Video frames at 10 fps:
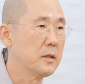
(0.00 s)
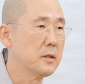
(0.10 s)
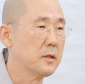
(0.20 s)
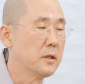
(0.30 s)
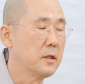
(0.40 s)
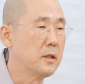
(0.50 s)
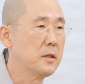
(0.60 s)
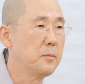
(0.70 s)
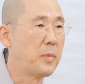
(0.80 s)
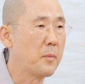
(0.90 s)
그
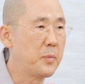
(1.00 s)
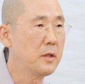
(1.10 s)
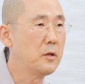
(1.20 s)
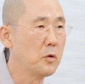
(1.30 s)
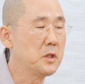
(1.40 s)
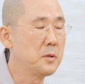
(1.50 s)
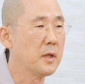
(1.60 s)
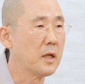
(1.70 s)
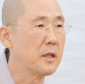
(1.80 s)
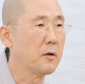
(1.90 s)
어떤 방편을
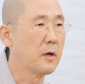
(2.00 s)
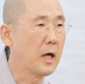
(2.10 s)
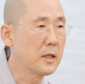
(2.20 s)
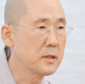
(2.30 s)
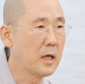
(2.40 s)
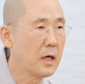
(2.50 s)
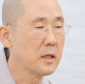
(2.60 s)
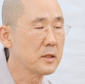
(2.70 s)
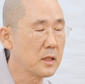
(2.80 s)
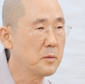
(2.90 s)
놓치면 안 되고 항상
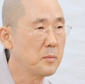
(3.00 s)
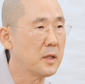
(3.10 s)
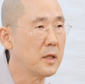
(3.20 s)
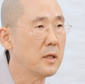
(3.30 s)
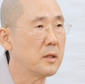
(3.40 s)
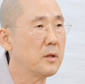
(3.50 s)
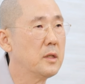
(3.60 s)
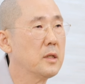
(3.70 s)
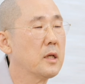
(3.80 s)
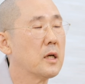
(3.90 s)
알아차림만 해야 되고
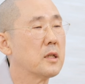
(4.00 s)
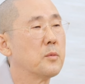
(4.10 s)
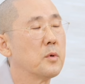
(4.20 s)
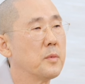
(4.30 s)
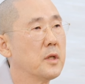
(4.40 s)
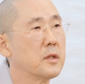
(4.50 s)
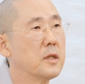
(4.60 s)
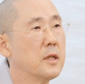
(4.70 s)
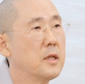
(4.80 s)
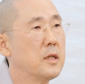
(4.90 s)
이렇게 하다 보면
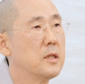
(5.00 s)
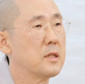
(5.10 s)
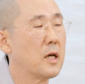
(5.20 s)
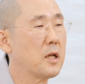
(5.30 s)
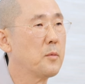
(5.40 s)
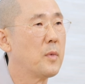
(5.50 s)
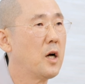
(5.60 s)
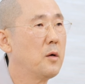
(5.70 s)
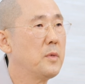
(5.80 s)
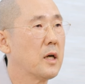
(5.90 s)
사람
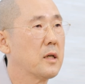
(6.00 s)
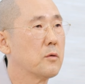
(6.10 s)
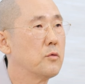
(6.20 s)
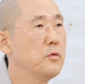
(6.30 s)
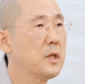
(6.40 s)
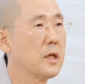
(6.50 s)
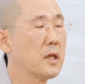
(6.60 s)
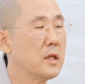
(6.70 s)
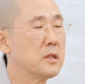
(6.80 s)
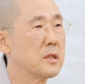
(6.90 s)
마음이 약간
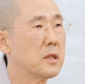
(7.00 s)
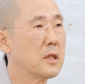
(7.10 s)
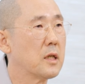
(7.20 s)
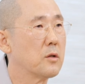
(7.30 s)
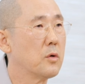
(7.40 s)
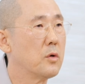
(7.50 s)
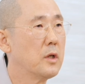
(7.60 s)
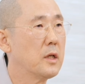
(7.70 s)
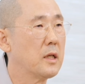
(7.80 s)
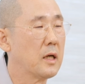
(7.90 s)
궁색해지거나 또
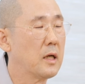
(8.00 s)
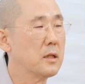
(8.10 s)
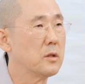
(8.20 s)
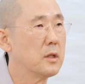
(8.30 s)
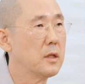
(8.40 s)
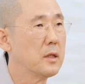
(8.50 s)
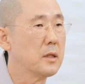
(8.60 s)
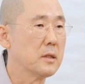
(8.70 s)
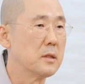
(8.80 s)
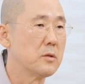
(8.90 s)
약간
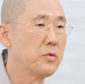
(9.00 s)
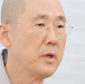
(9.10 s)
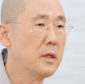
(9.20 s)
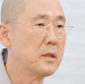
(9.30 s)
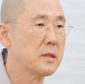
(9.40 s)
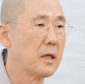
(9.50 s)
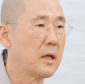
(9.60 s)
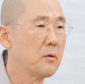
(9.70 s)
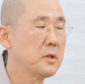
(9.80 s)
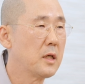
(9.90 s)
그 수행을
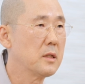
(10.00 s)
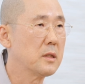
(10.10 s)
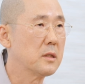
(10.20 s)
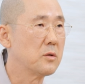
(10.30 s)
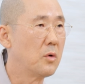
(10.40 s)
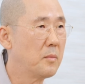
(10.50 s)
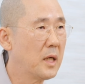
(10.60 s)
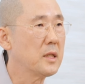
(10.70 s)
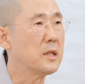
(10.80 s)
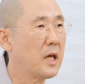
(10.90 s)
잘하고자 하는 그런
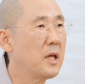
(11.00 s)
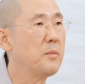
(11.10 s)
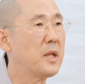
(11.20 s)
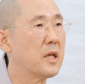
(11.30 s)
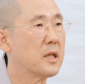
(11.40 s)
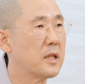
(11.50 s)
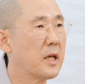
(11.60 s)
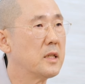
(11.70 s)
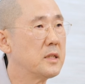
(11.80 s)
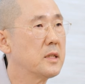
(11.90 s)
욕망이 개입되기가
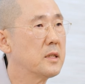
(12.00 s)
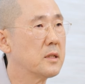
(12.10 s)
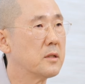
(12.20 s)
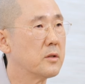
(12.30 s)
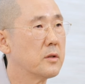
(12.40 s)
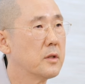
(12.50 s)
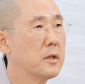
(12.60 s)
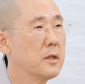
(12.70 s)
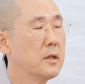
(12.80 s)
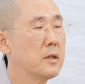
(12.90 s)
되게 쉽거든요.
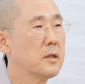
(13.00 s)
네.